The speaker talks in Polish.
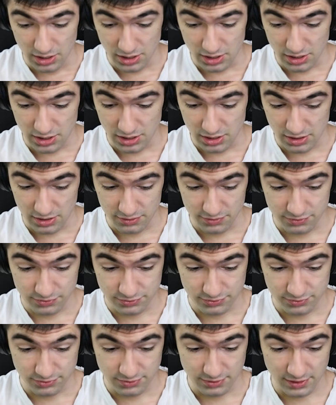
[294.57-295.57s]
Eee,
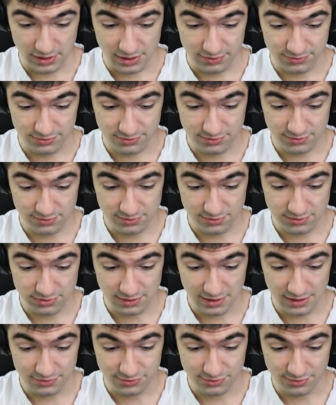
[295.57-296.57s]
teraz
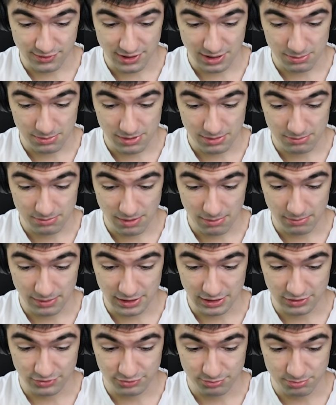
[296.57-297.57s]
na co ja mam? Mamy
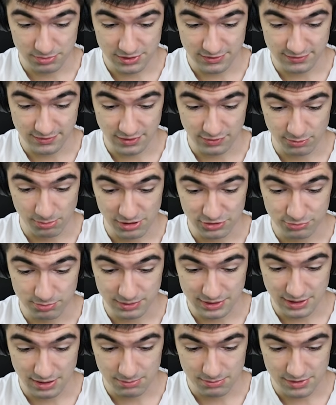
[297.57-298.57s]
jakieś misje.
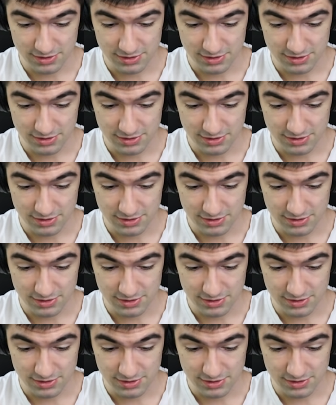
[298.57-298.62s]
Zobaczmy te